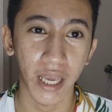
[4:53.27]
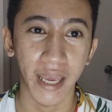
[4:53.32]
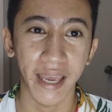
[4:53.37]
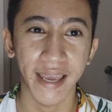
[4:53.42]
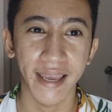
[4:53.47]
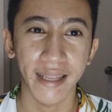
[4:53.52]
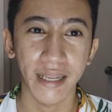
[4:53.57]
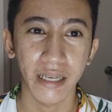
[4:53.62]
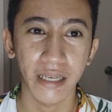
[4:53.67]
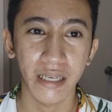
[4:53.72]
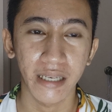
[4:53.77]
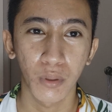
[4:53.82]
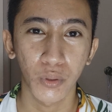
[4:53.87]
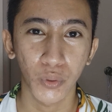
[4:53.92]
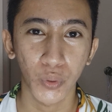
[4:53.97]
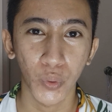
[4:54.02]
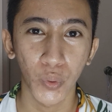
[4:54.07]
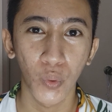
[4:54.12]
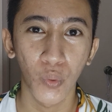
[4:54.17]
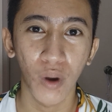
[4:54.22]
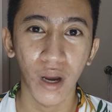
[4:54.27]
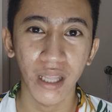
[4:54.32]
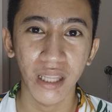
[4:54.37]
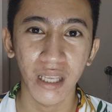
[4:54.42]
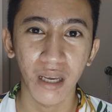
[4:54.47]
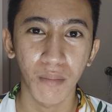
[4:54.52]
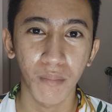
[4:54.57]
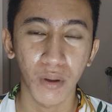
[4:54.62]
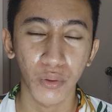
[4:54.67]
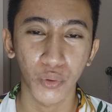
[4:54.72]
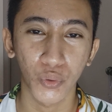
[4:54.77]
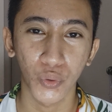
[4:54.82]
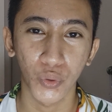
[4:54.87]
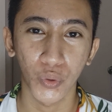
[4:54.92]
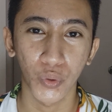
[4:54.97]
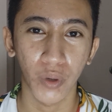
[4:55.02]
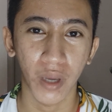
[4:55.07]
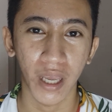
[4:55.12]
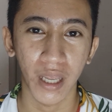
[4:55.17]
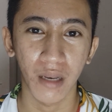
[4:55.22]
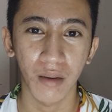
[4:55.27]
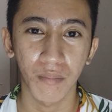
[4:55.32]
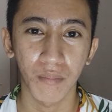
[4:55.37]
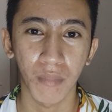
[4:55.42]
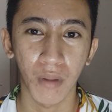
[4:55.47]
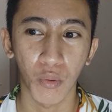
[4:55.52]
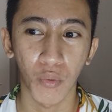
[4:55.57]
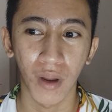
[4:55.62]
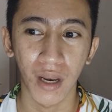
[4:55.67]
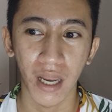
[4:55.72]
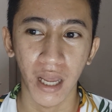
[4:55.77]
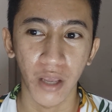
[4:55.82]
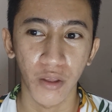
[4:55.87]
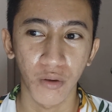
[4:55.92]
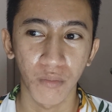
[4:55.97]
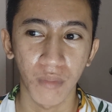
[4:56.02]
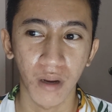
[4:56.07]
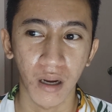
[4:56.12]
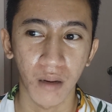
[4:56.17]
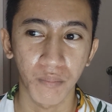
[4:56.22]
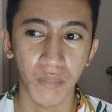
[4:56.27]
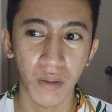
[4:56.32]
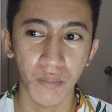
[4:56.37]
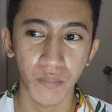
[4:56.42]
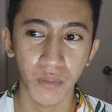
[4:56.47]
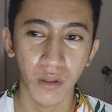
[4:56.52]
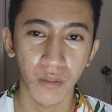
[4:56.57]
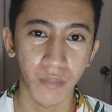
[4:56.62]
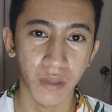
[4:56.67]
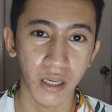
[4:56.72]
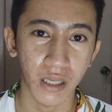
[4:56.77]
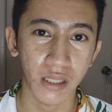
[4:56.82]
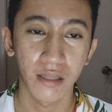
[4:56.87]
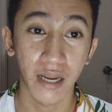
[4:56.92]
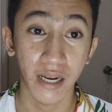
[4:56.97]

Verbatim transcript: and matutulungan niyang matuyo and mawala yung mga pimple mark,